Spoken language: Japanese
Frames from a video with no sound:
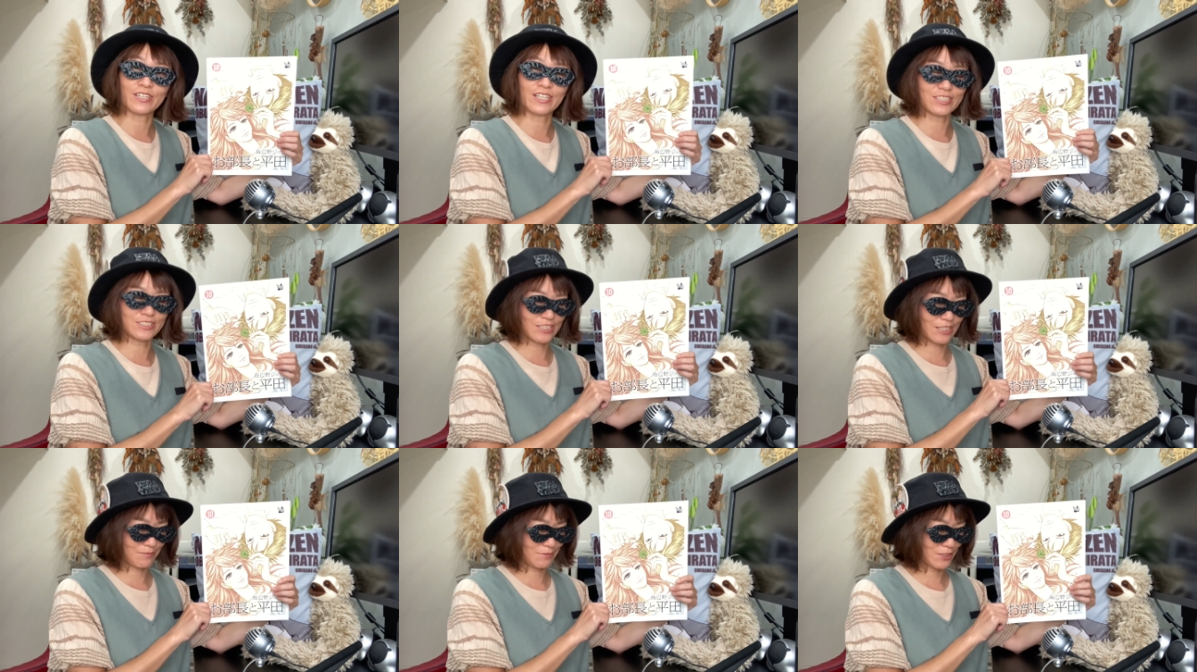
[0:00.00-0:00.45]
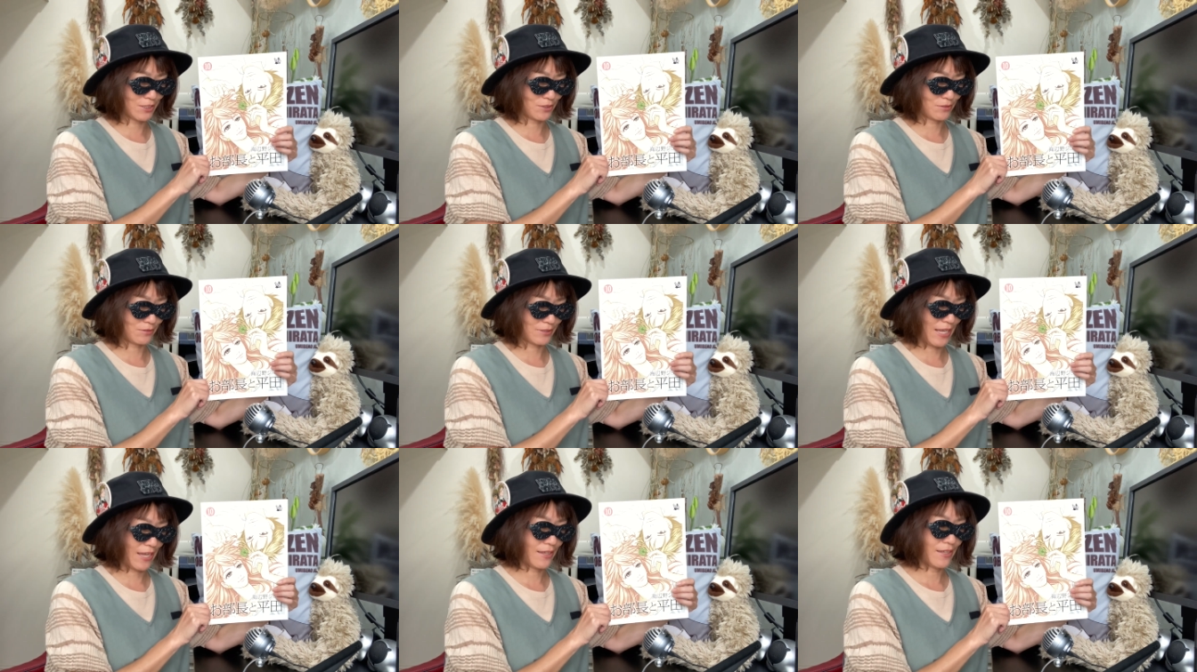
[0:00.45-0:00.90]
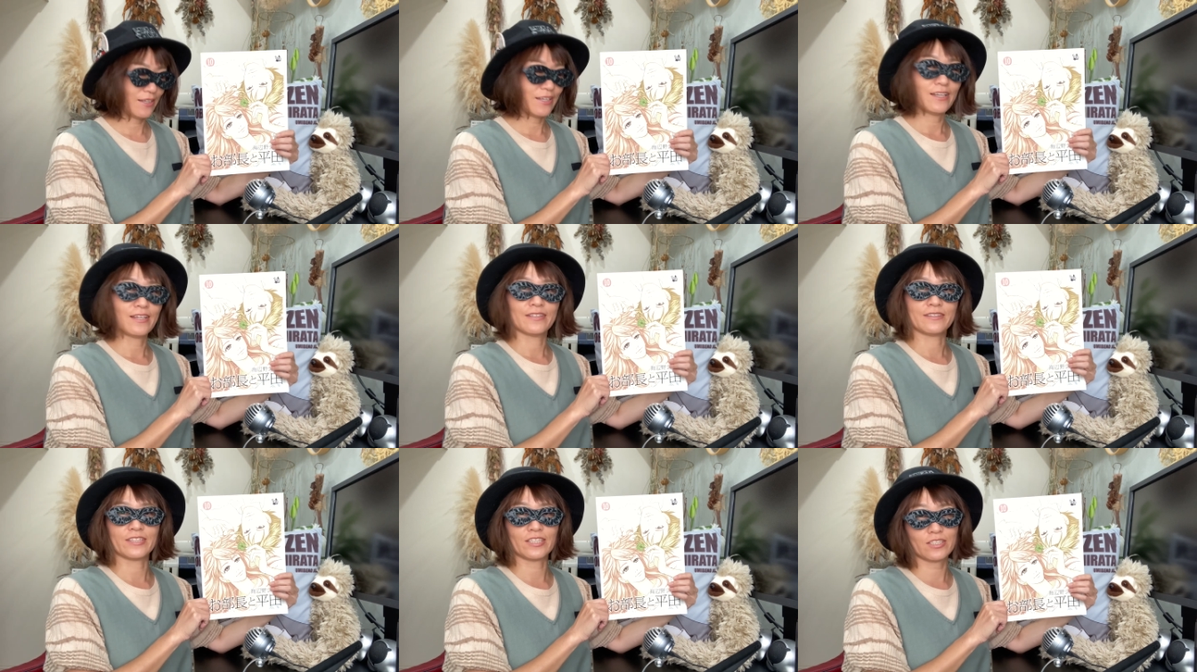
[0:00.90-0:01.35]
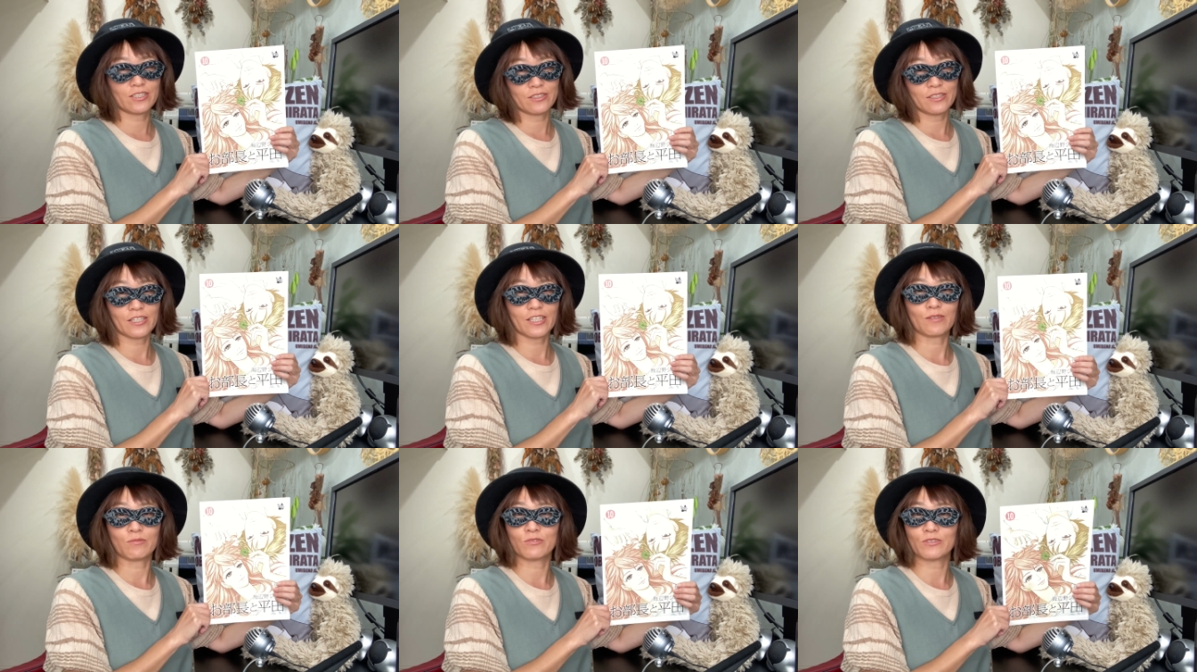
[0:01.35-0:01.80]
いらっしゃいますのででき
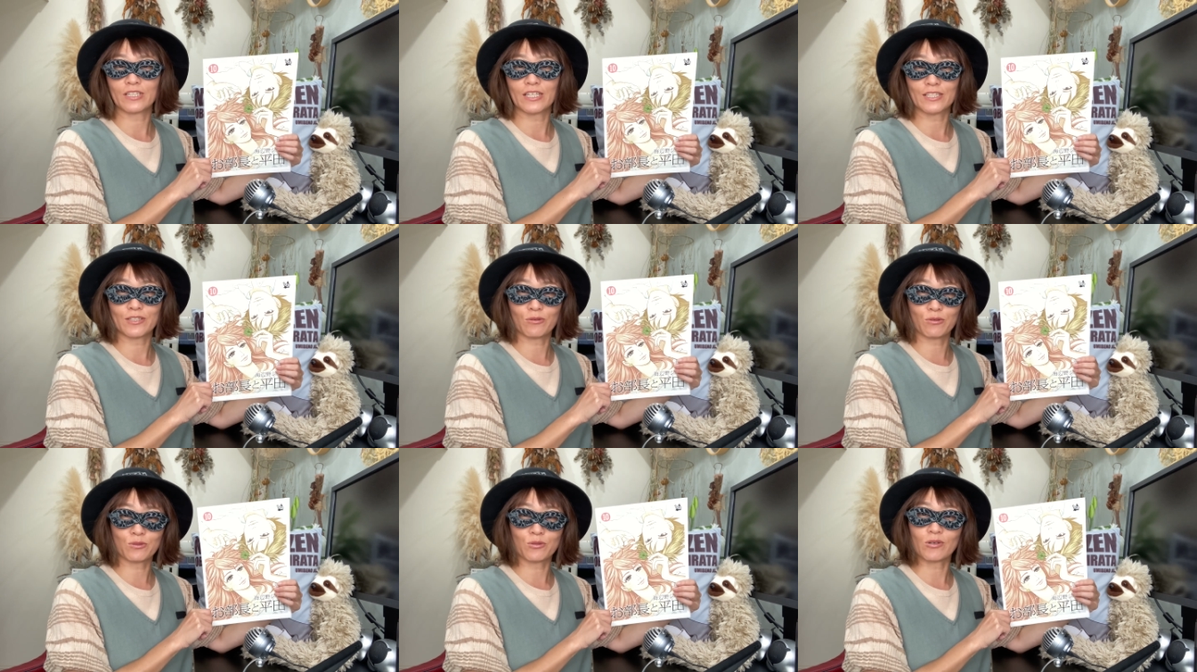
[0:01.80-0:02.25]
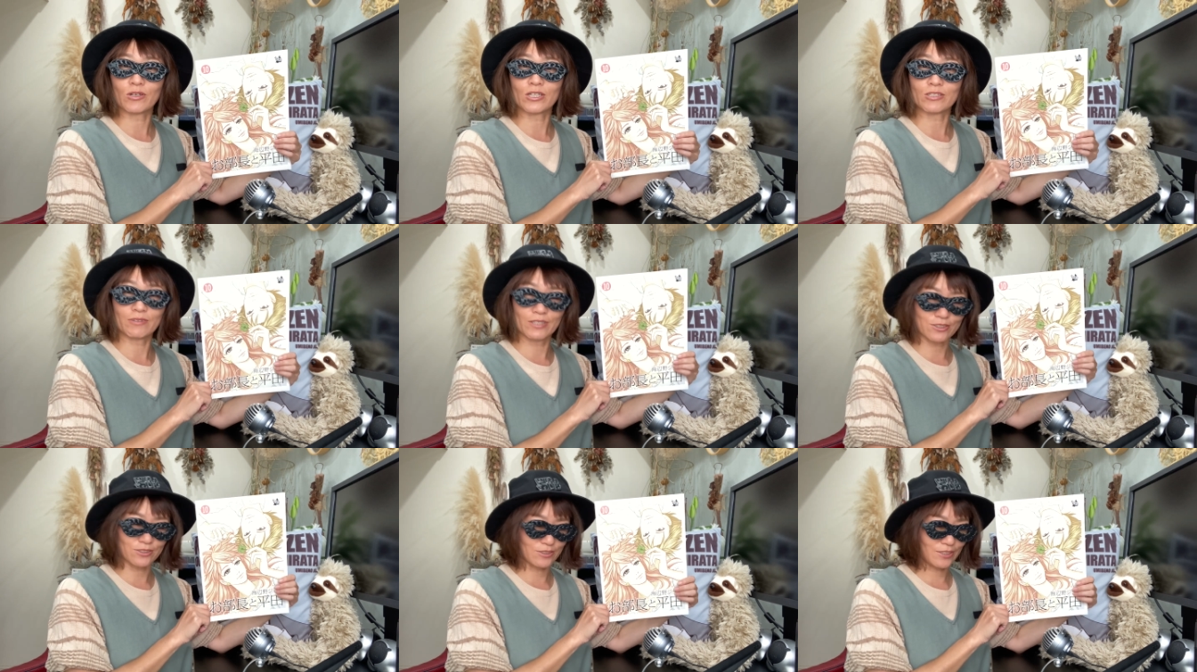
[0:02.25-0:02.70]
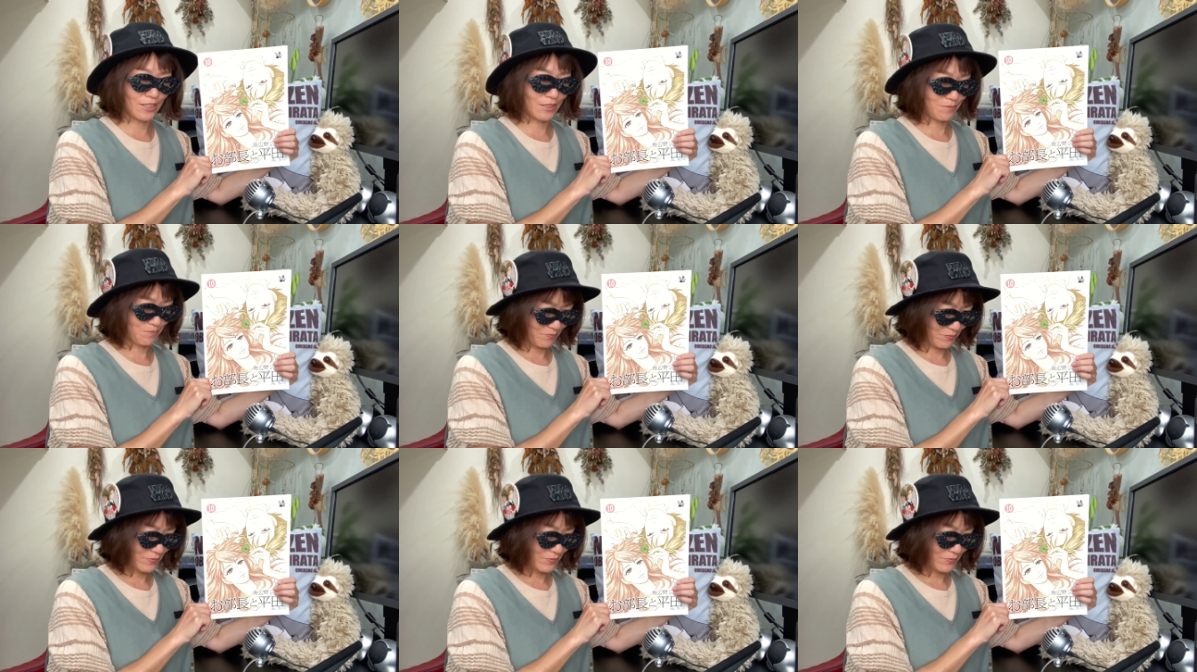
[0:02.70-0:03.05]
るだけ無駄なことは言わずに